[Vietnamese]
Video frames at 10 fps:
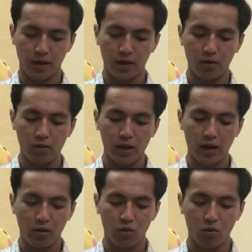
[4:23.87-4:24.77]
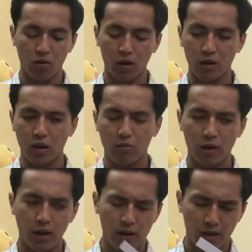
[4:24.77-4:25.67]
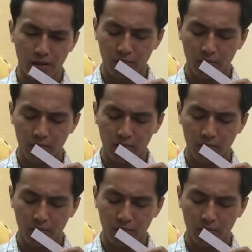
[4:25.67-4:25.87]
cái nốt da thuộc ở trong đây